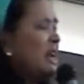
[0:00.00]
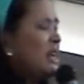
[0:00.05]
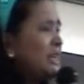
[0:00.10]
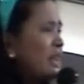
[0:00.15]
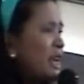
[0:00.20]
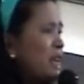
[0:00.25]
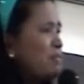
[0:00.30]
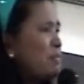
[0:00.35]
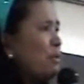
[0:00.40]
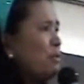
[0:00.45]

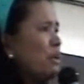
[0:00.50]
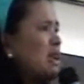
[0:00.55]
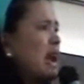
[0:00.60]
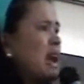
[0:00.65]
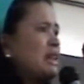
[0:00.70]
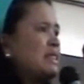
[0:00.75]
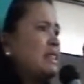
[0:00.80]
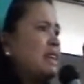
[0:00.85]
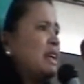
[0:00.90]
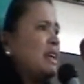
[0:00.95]
hindi po
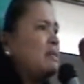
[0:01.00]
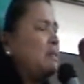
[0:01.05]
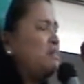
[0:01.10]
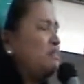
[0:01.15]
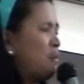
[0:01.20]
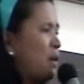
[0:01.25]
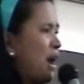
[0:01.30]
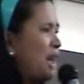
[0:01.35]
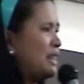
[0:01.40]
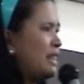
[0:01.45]
natin
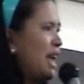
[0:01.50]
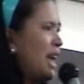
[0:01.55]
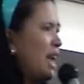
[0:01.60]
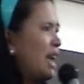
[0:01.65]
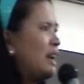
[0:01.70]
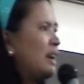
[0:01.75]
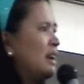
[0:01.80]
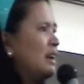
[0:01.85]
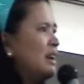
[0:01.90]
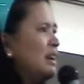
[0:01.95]

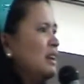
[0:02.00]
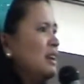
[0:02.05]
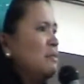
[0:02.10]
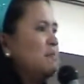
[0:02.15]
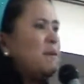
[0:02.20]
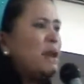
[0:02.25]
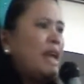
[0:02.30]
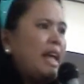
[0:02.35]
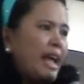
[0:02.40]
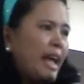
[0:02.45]
pwedeng
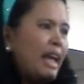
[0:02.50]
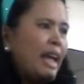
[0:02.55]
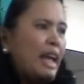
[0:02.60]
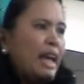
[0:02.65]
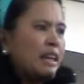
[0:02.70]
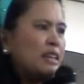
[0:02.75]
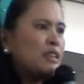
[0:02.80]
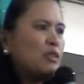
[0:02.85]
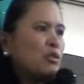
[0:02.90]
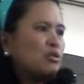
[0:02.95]

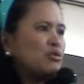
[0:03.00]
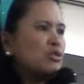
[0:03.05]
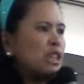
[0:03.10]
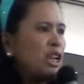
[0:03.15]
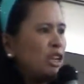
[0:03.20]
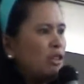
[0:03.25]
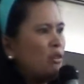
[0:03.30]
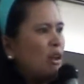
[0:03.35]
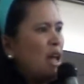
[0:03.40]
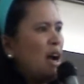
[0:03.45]
piliin kung
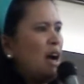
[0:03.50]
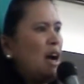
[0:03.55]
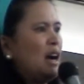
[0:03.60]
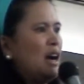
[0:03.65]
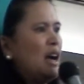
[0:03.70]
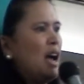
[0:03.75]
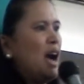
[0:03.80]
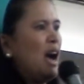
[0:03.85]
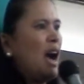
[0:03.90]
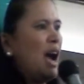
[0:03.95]
sino lang
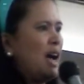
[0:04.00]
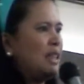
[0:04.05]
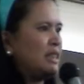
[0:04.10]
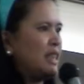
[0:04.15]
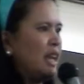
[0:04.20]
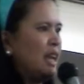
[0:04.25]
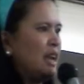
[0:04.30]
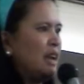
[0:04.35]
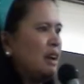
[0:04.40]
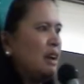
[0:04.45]
ang
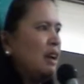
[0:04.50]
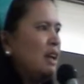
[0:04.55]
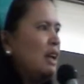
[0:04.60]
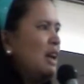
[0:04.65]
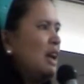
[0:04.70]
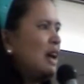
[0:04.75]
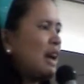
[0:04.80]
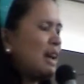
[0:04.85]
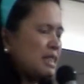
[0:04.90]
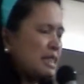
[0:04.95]
ating
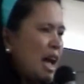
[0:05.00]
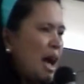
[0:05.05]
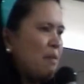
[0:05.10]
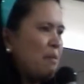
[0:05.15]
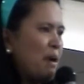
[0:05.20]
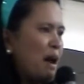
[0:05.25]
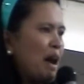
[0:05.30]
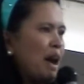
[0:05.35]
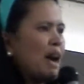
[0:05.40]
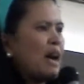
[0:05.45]

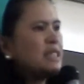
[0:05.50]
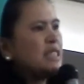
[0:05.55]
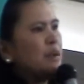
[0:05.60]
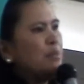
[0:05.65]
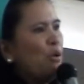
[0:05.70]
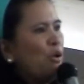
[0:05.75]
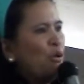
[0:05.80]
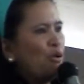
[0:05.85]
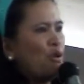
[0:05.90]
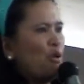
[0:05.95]
kasama kasi
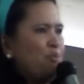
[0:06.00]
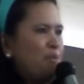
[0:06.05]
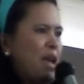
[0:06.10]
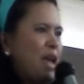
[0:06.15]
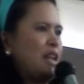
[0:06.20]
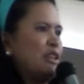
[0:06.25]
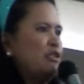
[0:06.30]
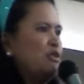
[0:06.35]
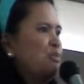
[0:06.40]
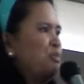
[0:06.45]
buong
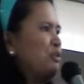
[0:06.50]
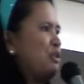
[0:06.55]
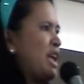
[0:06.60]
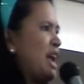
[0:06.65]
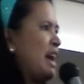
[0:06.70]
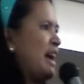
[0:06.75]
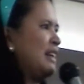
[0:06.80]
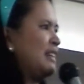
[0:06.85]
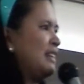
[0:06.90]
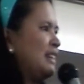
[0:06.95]
gobyerno po
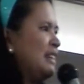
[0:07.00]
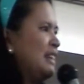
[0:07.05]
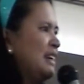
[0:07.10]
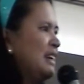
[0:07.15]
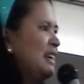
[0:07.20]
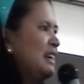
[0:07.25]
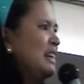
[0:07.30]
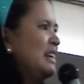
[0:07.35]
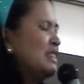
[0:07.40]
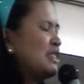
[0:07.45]
yan.
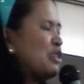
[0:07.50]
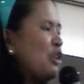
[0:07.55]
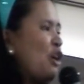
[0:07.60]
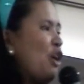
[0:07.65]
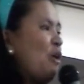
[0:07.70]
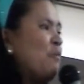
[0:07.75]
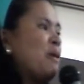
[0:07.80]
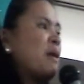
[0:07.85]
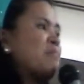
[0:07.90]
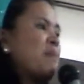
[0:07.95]
So,